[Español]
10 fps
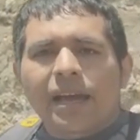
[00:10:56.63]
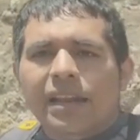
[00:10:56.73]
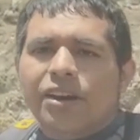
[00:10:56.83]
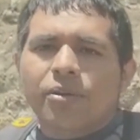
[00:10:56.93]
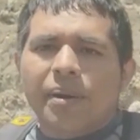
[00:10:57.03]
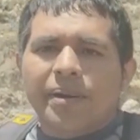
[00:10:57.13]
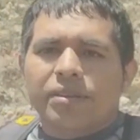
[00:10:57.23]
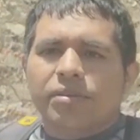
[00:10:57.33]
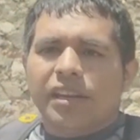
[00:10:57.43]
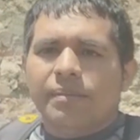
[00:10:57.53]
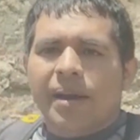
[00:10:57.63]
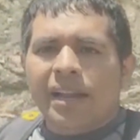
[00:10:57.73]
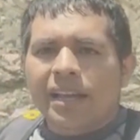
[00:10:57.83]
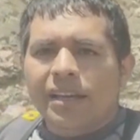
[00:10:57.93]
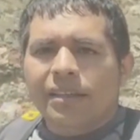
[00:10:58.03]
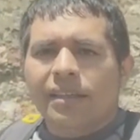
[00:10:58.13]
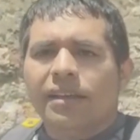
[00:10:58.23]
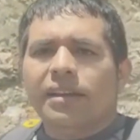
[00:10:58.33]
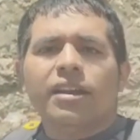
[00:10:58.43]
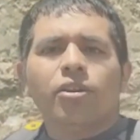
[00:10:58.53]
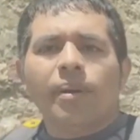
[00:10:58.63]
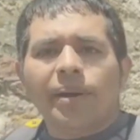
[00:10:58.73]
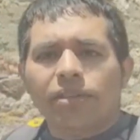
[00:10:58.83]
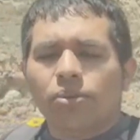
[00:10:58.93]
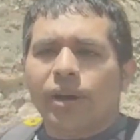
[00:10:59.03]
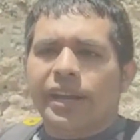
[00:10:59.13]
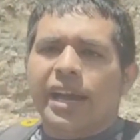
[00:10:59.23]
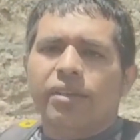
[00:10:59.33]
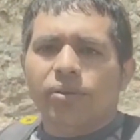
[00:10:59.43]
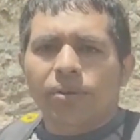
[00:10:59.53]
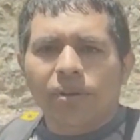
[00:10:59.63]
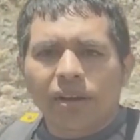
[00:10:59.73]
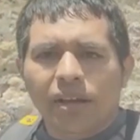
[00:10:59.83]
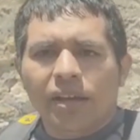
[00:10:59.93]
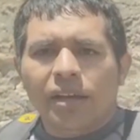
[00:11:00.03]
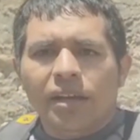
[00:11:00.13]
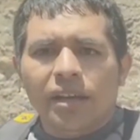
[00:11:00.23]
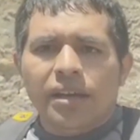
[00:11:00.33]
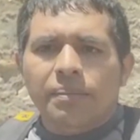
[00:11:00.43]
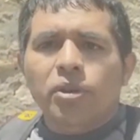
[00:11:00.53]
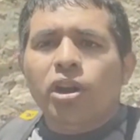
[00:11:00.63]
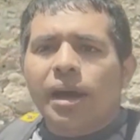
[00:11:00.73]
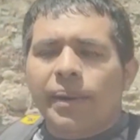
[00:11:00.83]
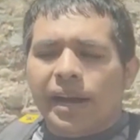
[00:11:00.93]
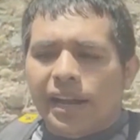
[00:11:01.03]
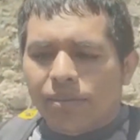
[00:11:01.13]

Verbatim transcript: Les robaban sus animales, les robaban su ganado, violaban a